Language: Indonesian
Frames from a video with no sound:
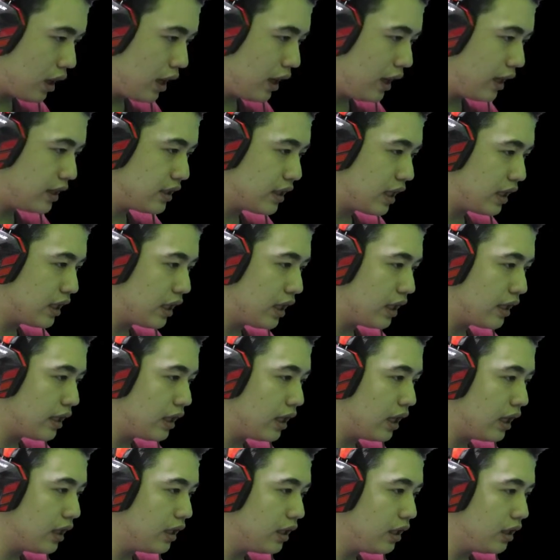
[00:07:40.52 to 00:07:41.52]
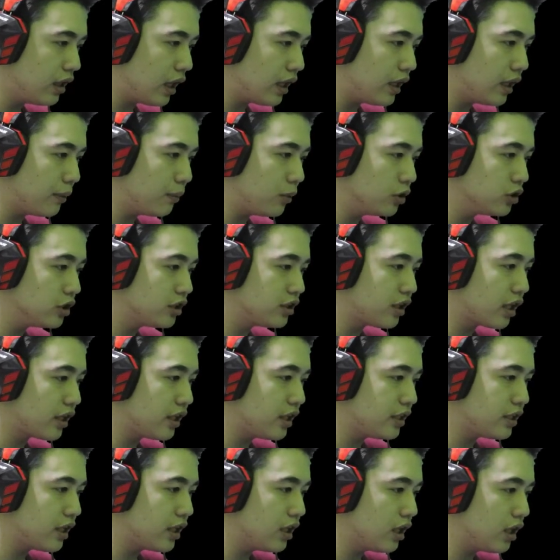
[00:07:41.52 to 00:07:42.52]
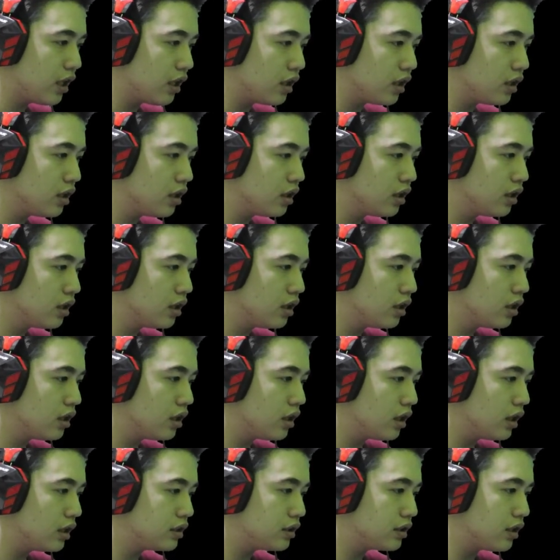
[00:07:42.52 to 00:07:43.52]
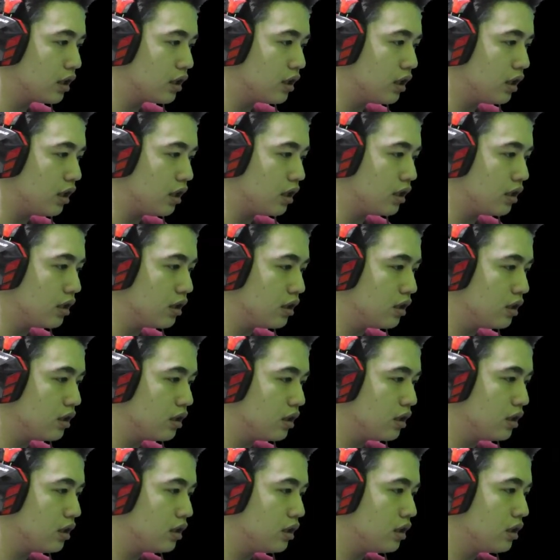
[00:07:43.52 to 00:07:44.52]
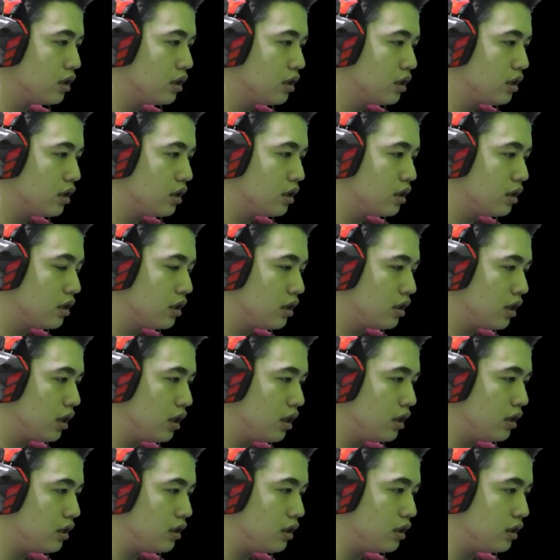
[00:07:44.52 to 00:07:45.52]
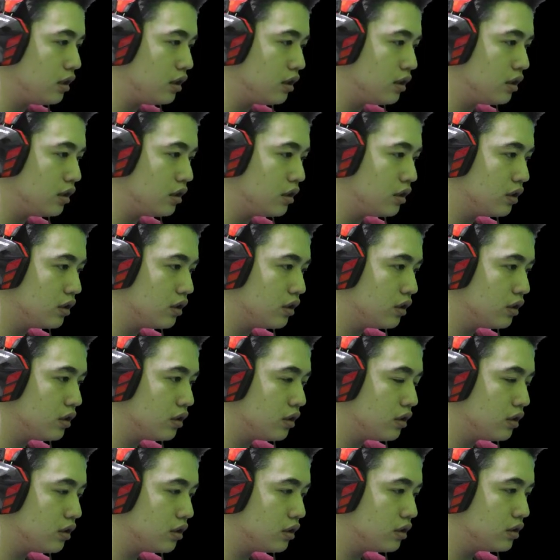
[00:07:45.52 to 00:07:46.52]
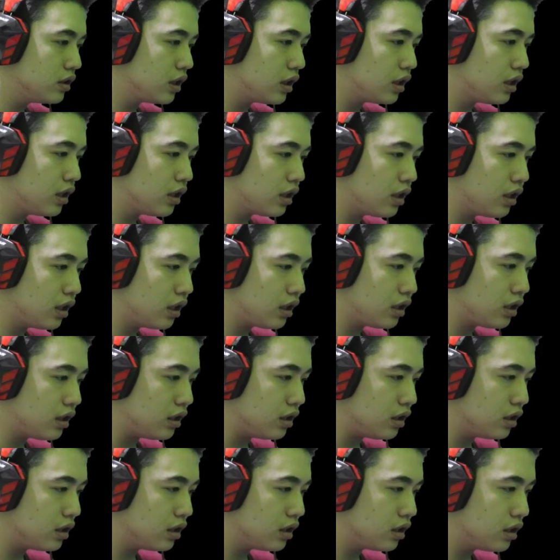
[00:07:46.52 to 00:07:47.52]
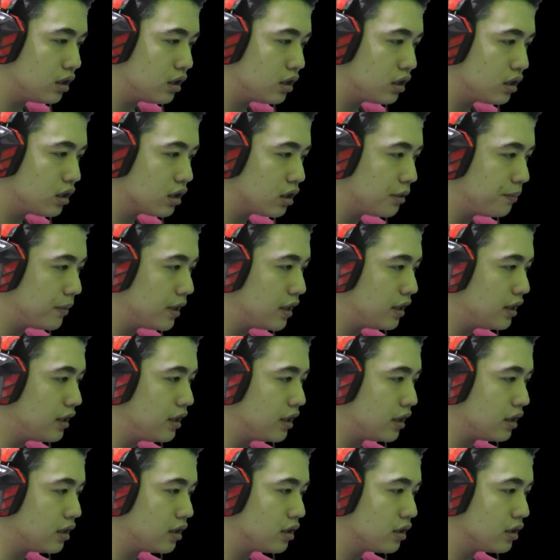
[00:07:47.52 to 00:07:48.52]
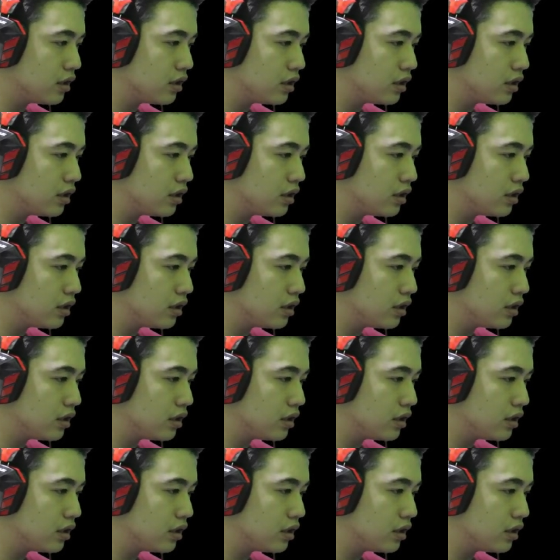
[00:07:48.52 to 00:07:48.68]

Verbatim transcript: Eh, jangan lari-lari, ada monster di sana. Astaga. Hey, Jangan lari-lari. Kemana dia?